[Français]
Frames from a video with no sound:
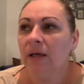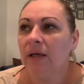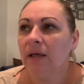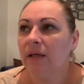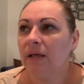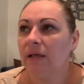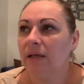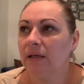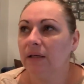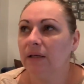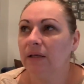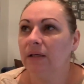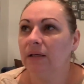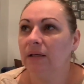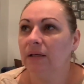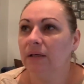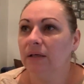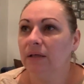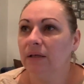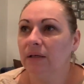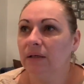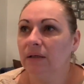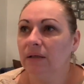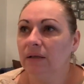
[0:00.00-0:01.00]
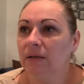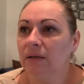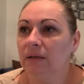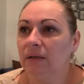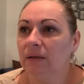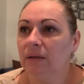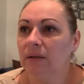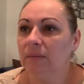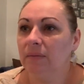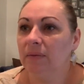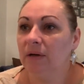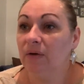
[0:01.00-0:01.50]

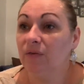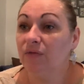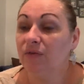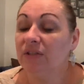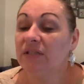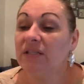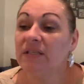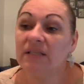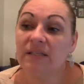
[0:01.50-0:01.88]
Et ben, en fait,